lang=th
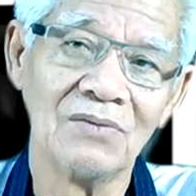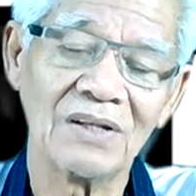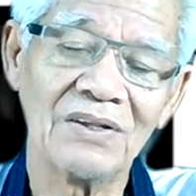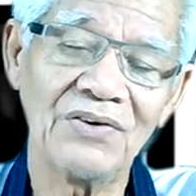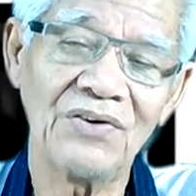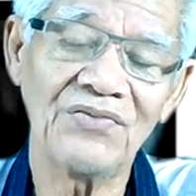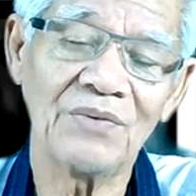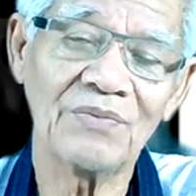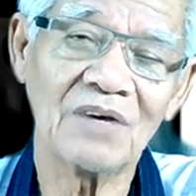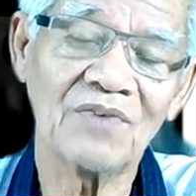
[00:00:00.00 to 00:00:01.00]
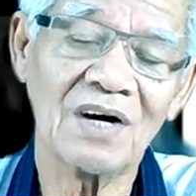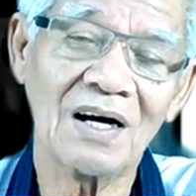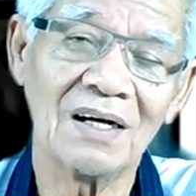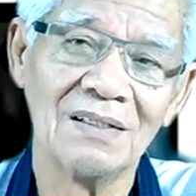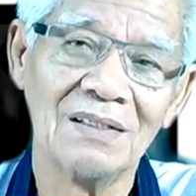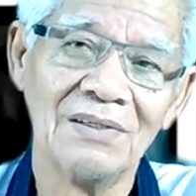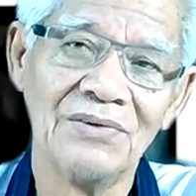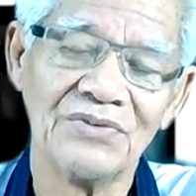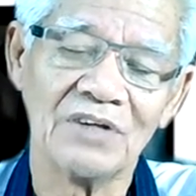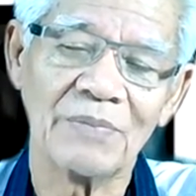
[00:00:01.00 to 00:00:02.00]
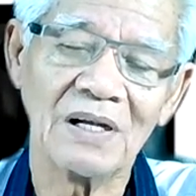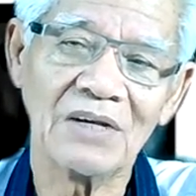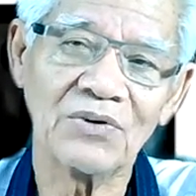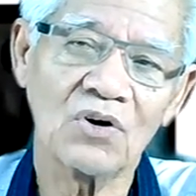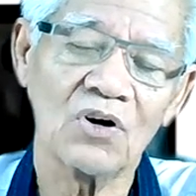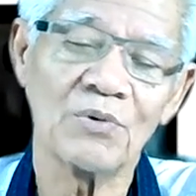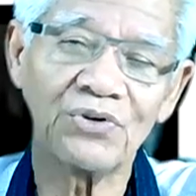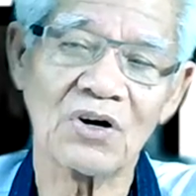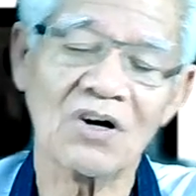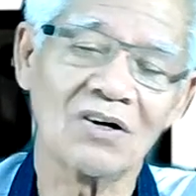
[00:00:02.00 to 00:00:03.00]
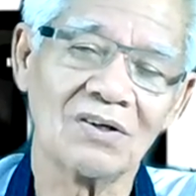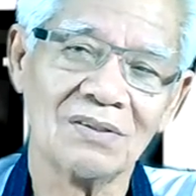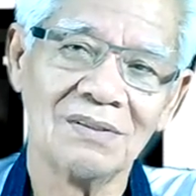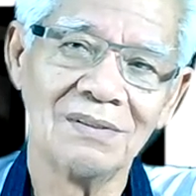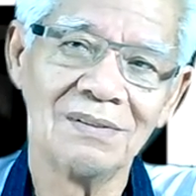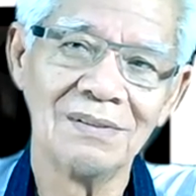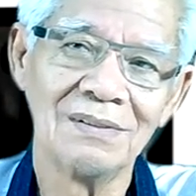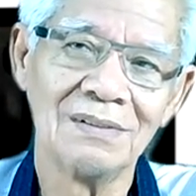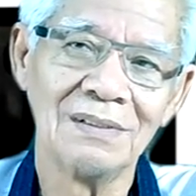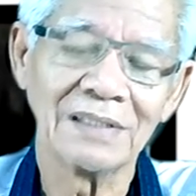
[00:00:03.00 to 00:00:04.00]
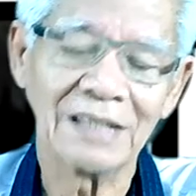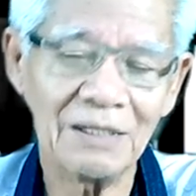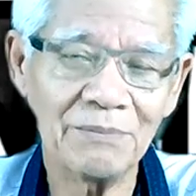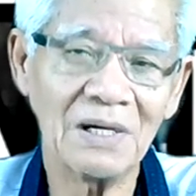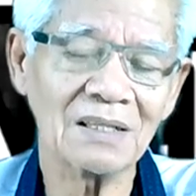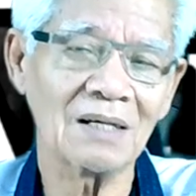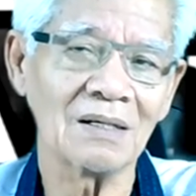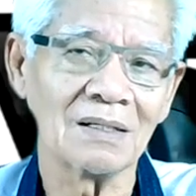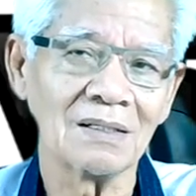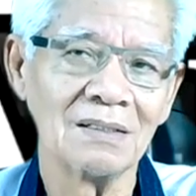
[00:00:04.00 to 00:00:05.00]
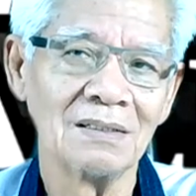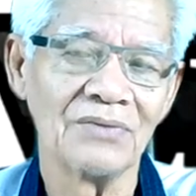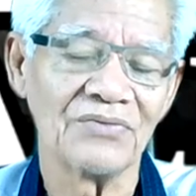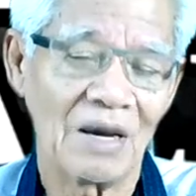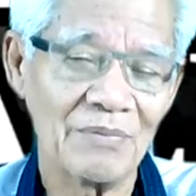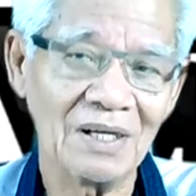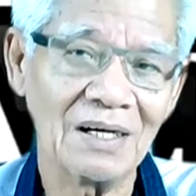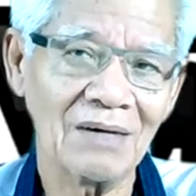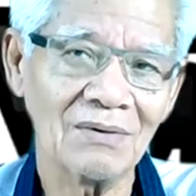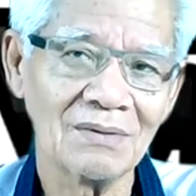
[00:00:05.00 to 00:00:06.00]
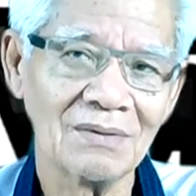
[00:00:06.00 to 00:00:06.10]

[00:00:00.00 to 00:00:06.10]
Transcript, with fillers: วันที่ยี่สิบธันวาจะเป็นนายกอบจคิดมาตั้งสามเดือนแล้ว